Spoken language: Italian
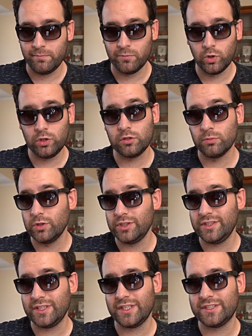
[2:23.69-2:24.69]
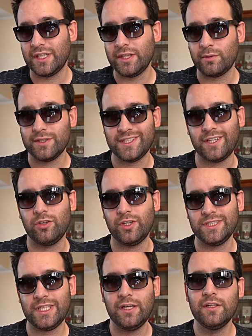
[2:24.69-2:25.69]
Molto molto interessante questa
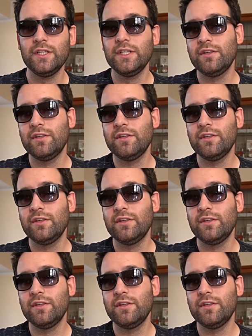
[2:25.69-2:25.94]
cosa,